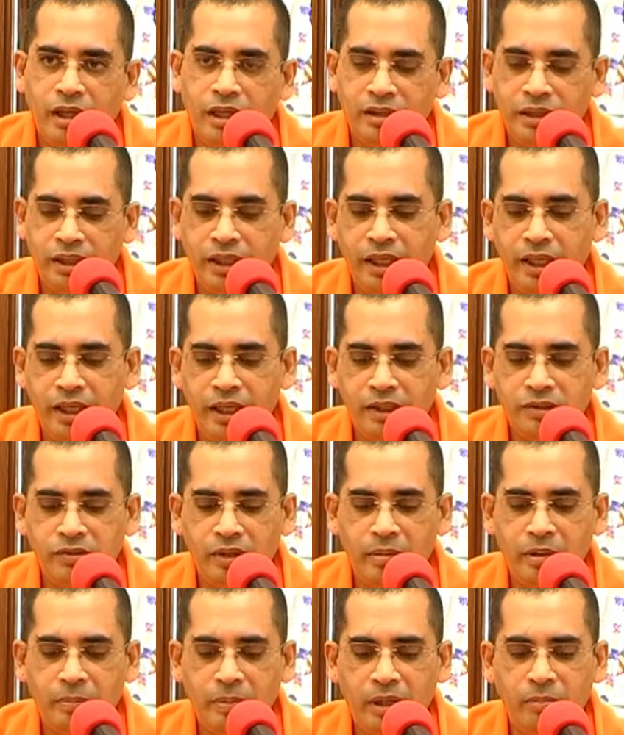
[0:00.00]
అందుకే
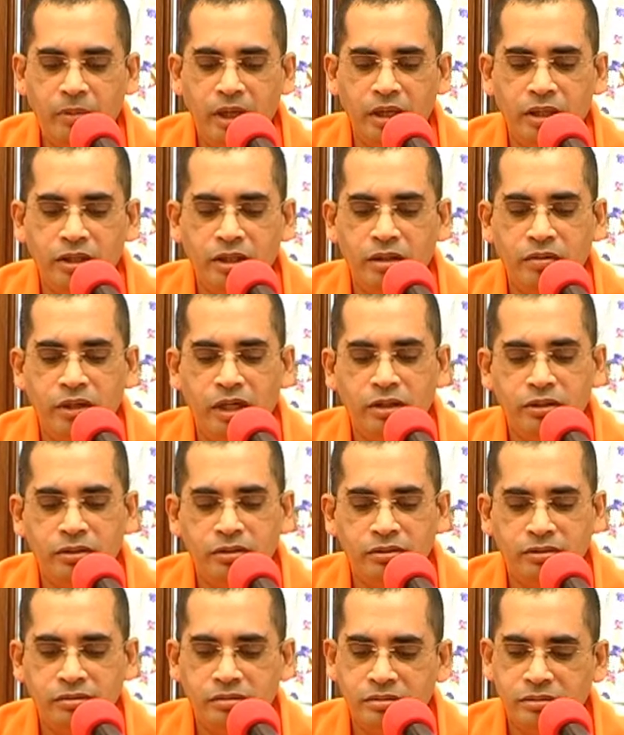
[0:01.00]
స్వామి ప్రేమానందులు వారు
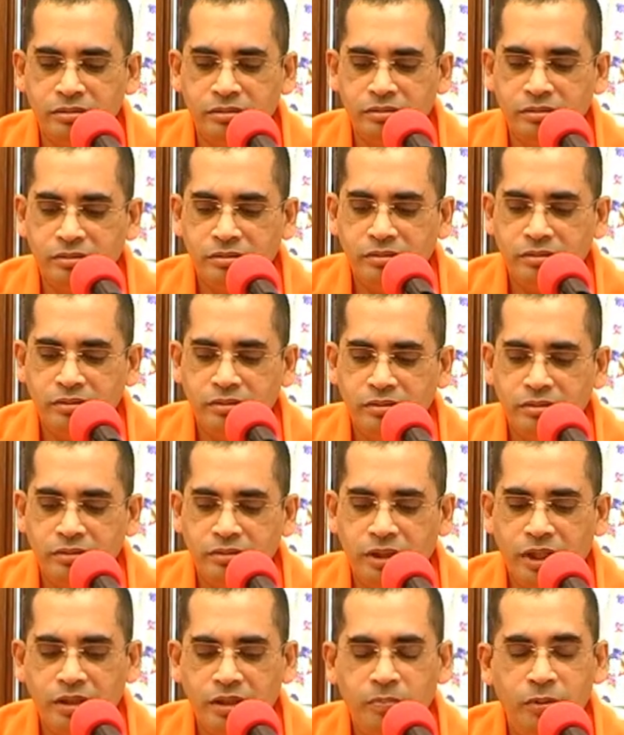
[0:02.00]

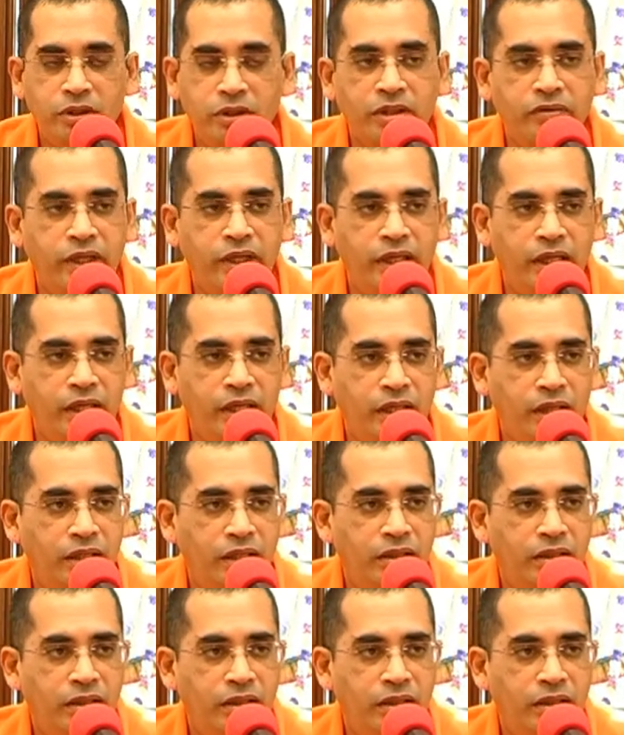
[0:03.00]
ఒక అద్భుతమైన